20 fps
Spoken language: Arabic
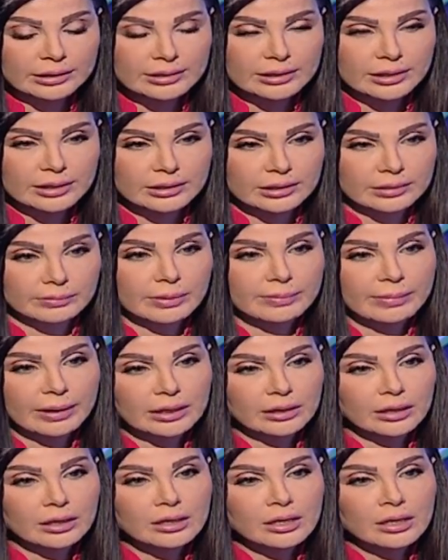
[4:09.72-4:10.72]
الأساسي
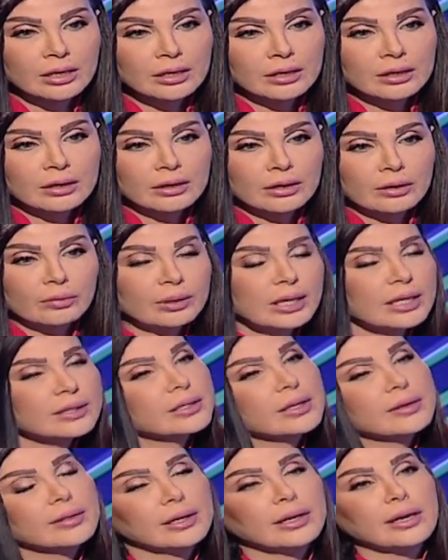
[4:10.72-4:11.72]
بمعنى ولا
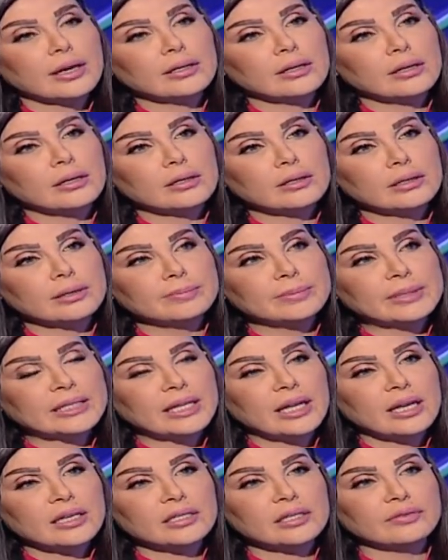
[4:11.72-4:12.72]
أدري إذا كان آه، من
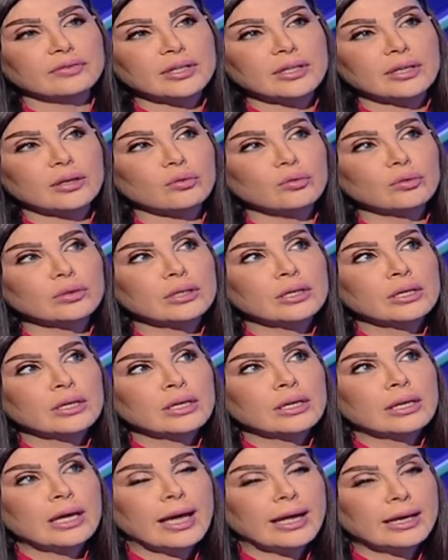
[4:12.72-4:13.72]
الحصيف أن نقول
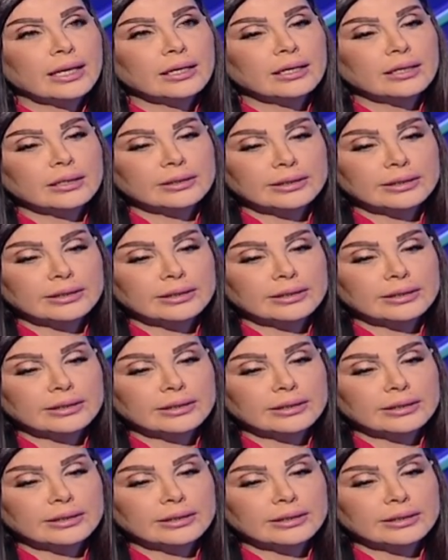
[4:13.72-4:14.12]
هل